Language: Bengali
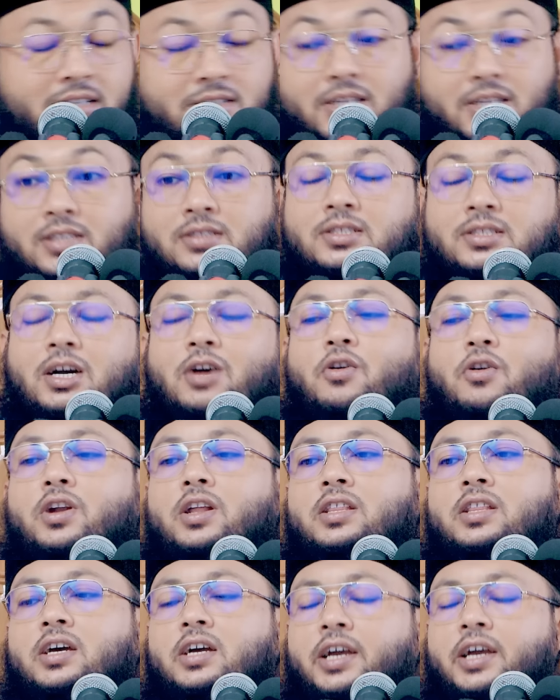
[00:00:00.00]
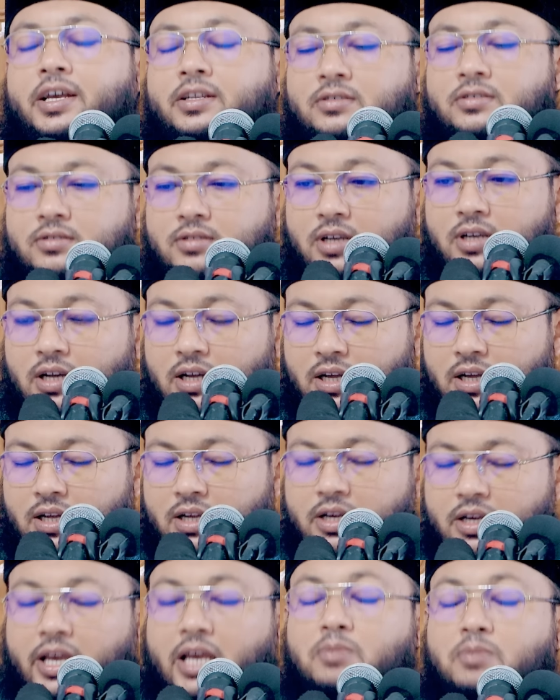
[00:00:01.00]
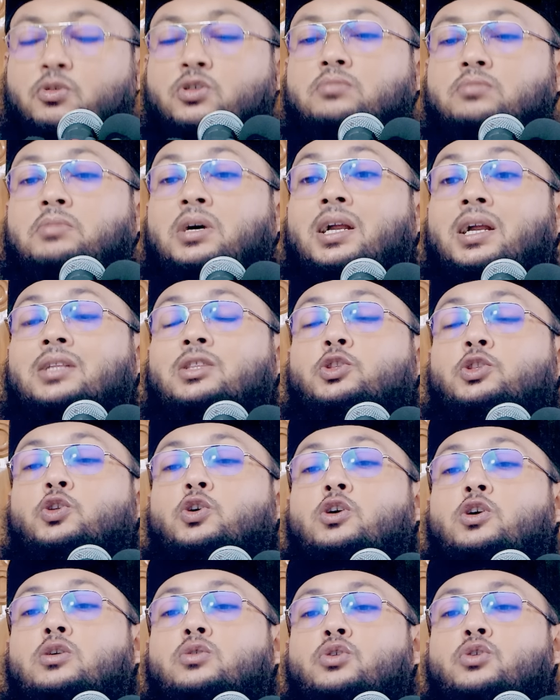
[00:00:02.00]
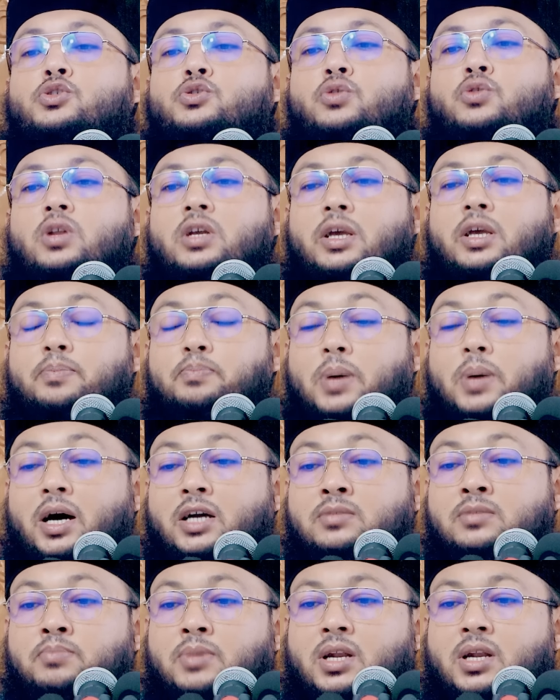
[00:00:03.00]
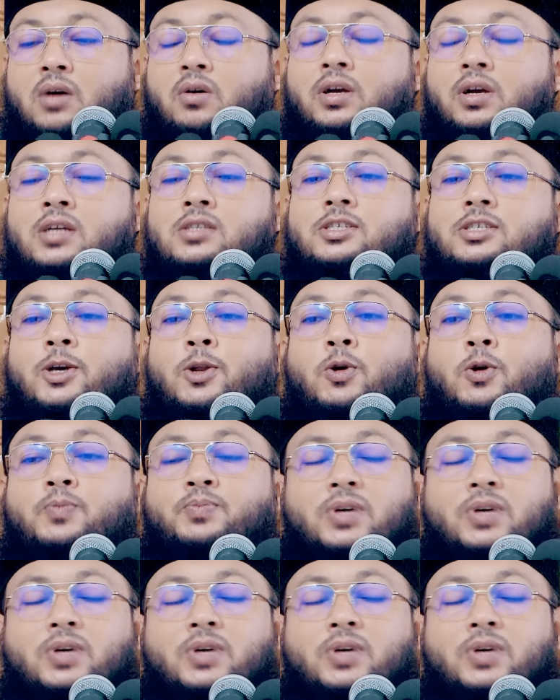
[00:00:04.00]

চিন্তা করে দেখেন এমন মারাত্মক রসুলকে ভান মারা হয়েছিল